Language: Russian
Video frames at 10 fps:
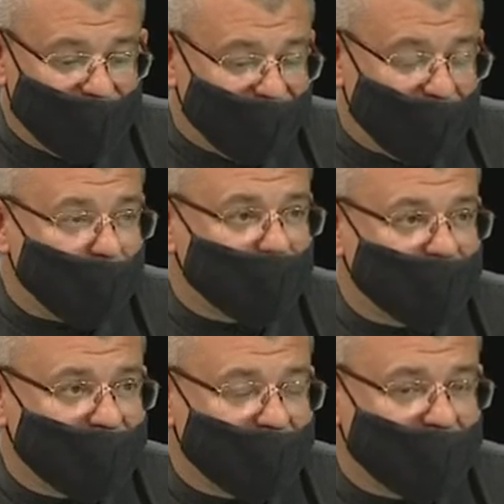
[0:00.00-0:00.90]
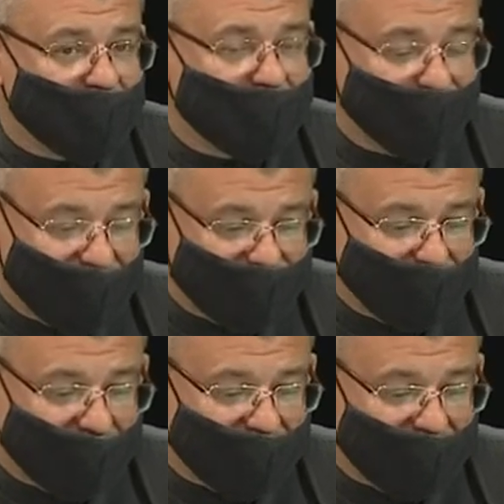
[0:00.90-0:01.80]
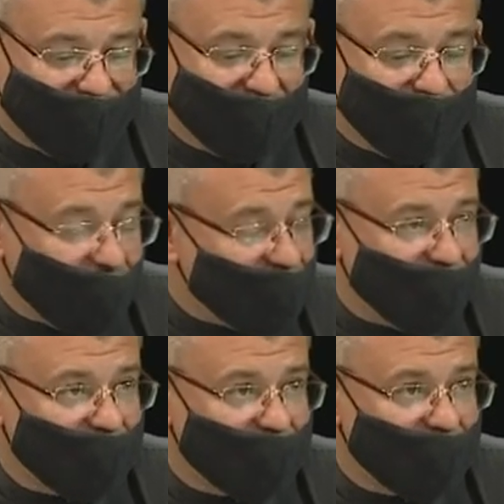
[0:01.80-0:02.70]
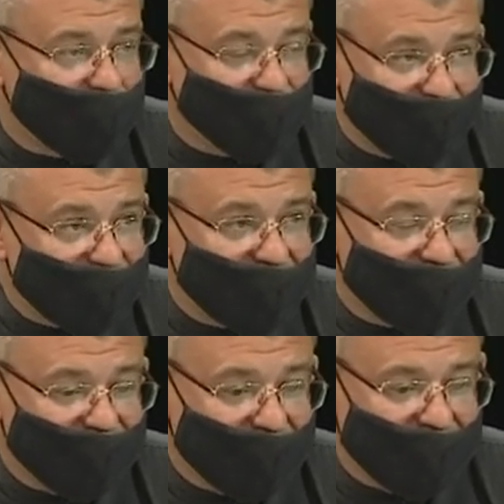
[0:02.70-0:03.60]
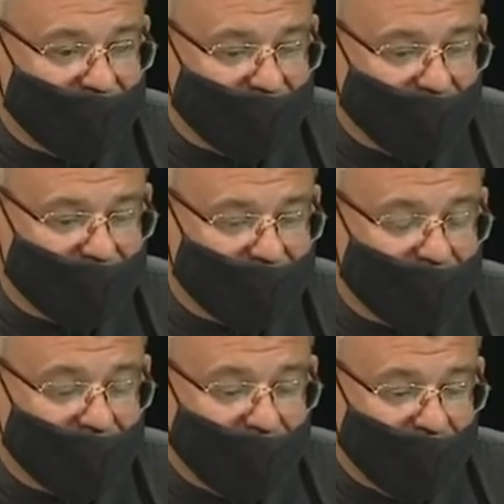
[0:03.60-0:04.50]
его можно бесплатно в библиотеках, учебных заведениях.